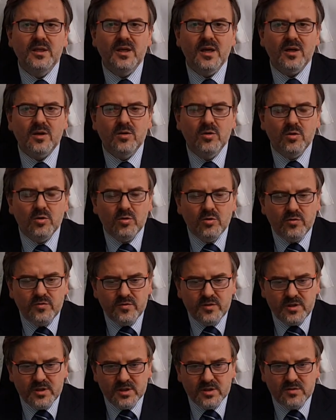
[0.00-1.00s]
jak
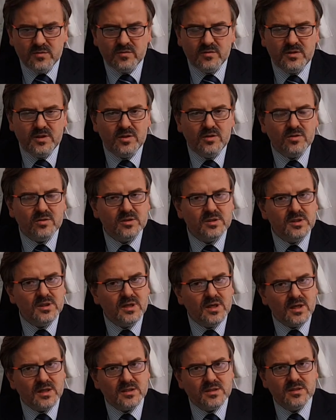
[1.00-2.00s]
również w
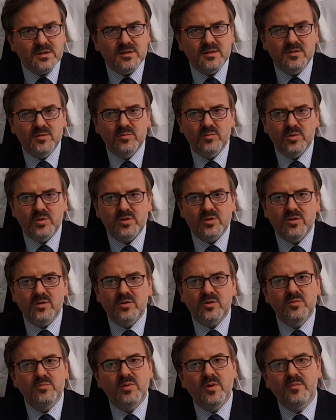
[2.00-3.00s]
detoksykacji. Proszę
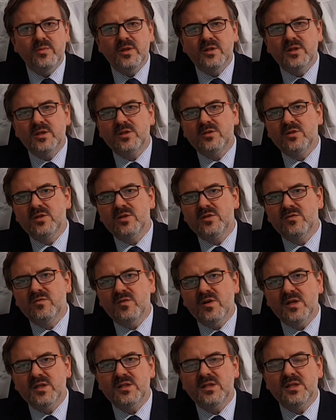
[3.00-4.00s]
o tym pamiętać, to jest
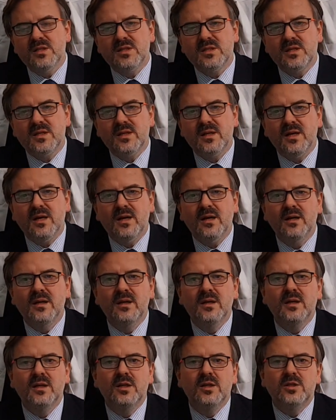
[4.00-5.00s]
ważna cecha
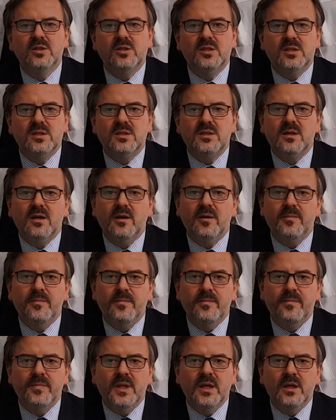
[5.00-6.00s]
czystka.
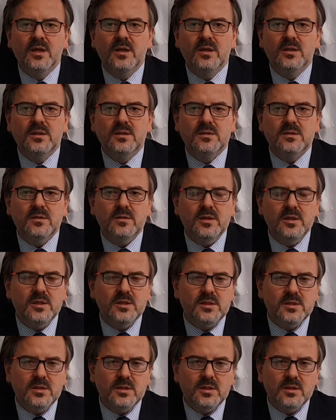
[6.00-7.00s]
Co
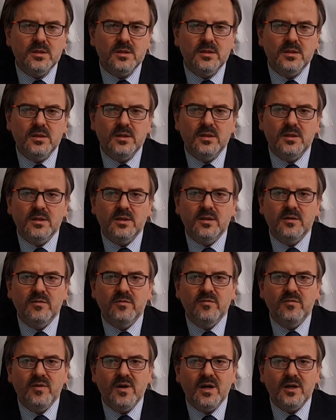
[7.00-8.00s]
jeszcze e,
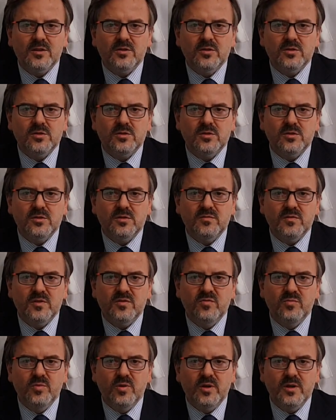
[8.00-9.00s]
warto
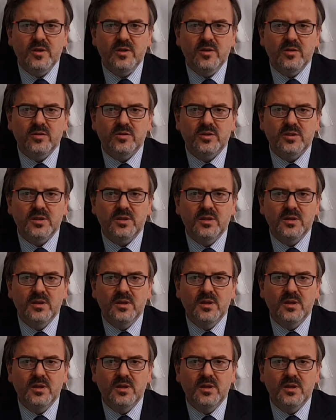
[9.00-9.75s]
stosować w boreliozie?